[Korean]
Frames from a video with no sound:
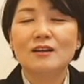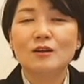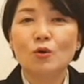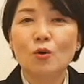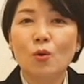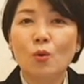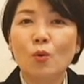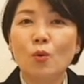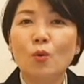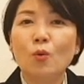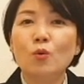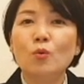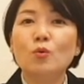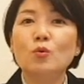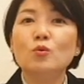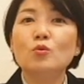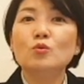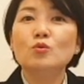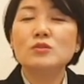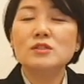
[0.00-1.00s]

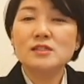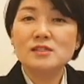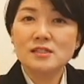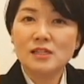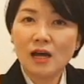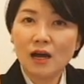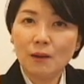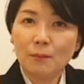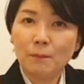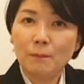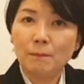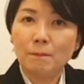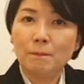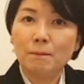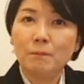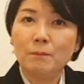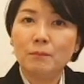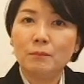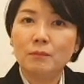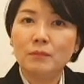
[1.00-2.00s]
go stop
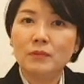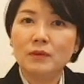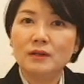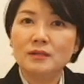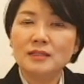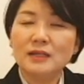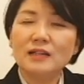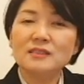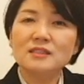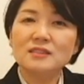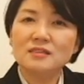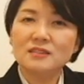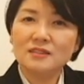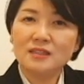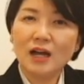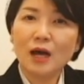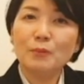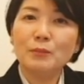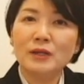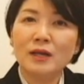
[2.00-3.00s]
사실
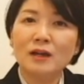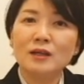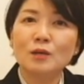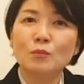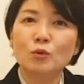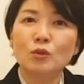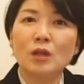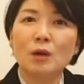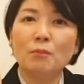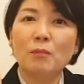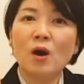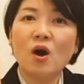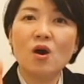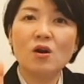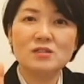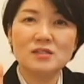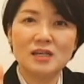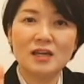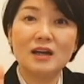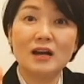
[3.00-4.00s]
stop이라기보다
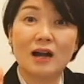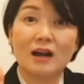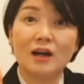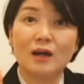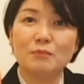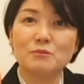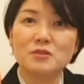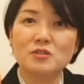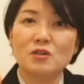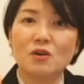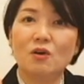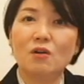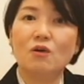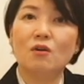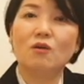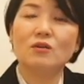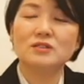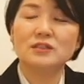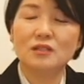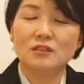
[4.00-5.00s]
pause에
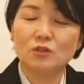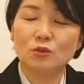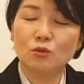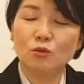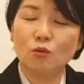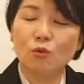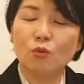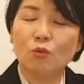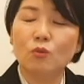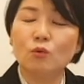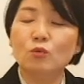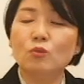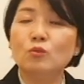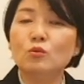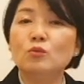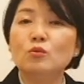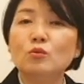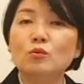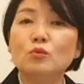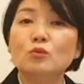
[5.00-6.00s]
가깝죠. 어쨌든
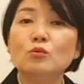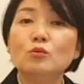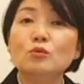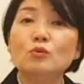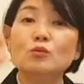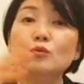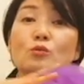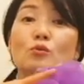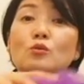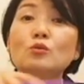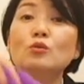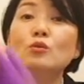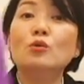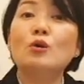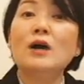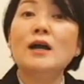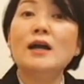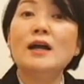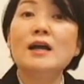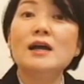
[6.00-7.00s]
go
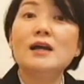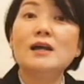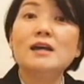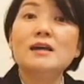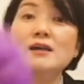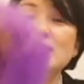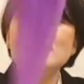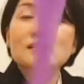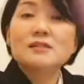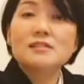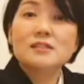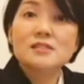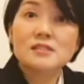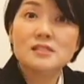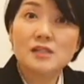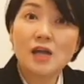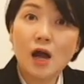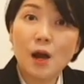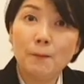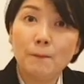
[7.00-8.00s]
and
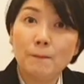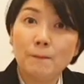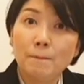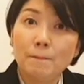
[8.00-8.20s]
stop